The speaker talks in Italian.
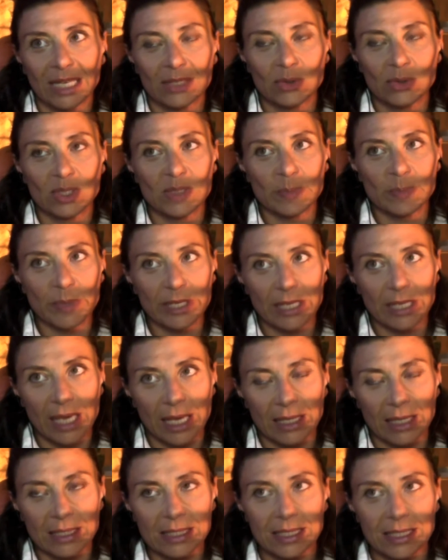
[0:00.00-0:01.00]
sua
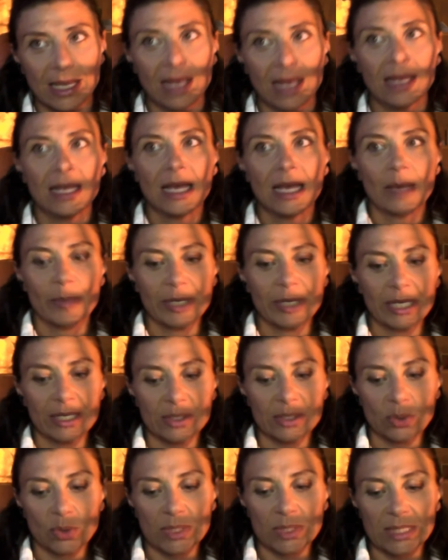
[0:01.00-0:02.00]
esperienza, perché
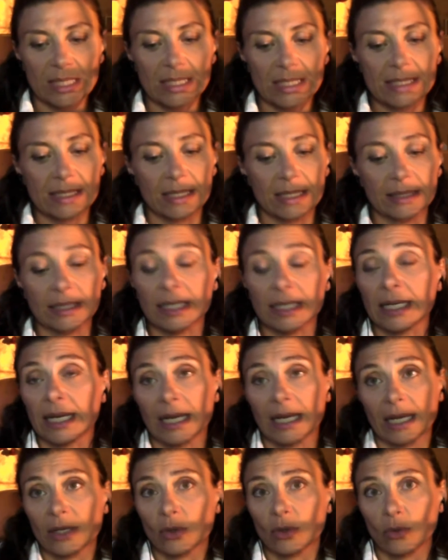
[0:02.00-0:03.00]
sono state scritte
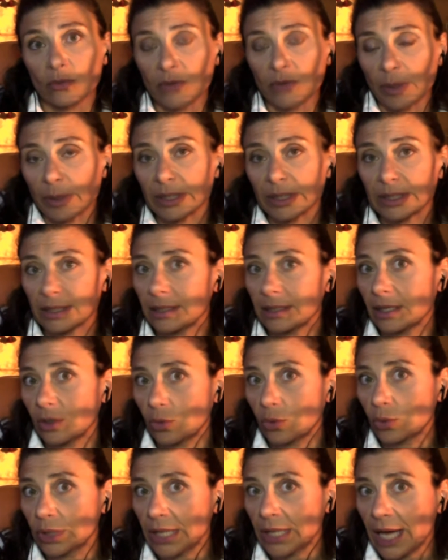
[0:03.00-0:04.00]
nell'arco ovviamente di
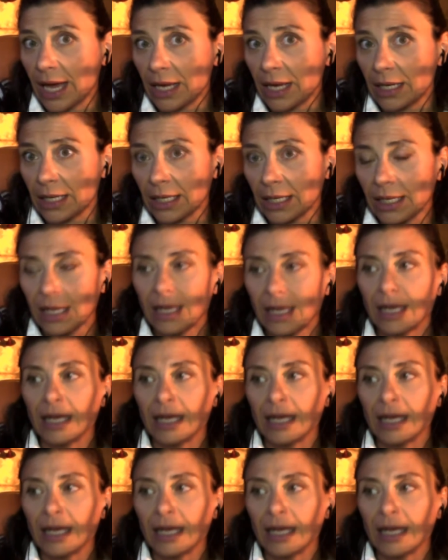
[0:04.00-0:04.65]
alcuni anni,